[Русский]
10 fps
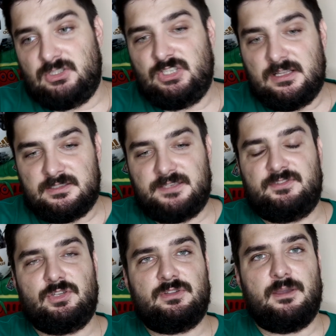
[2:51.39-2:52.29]
Челси
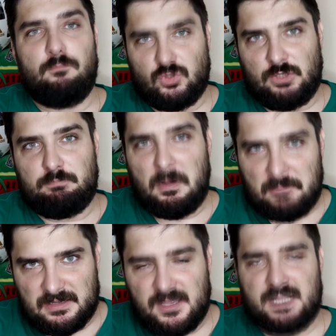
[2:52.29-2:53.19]
все-таки может
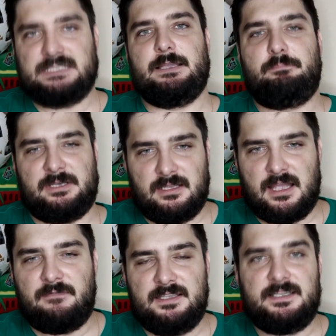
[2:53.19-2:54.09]
попытаться
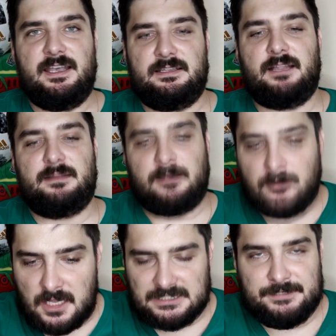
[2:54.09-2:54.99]
продавить этот
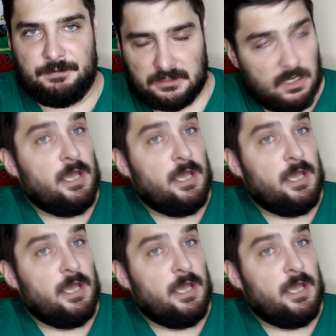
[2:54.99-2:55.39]
трансфер,